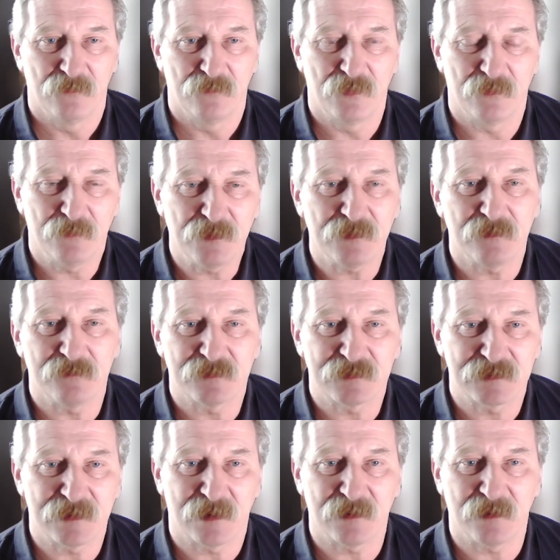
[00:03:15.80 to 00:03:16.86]
Bo moim
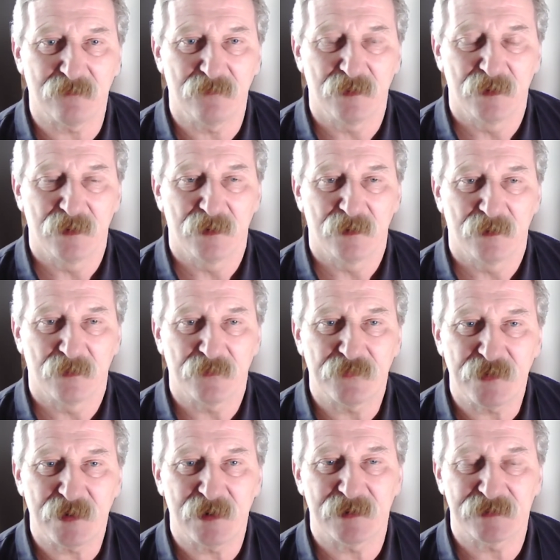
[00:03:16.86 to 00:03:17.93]
zdaniem
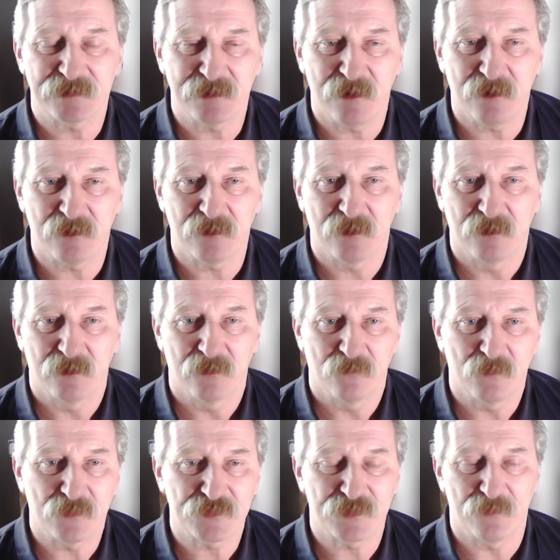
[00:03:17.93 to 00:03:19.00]
wiele z nich
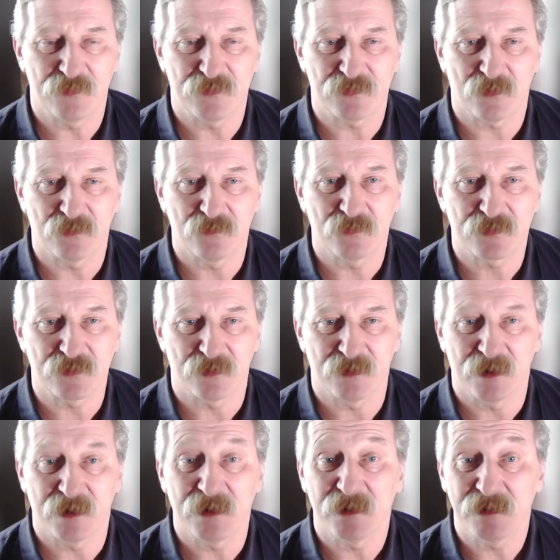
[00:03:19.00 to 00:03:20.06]
może być
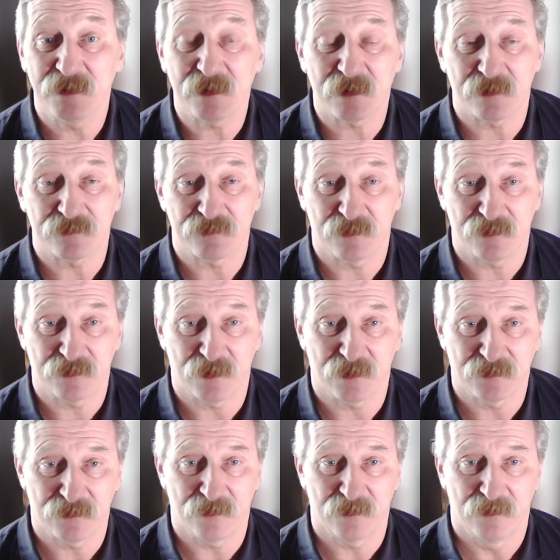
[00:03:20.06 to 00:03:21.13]
odłożone na razie ad
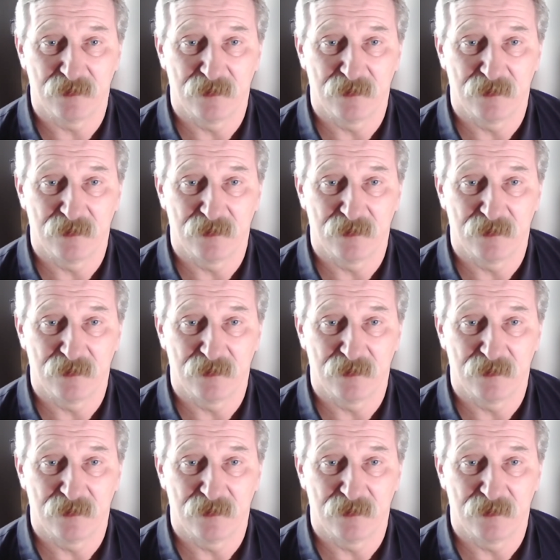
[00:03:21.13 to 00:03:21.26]
acta.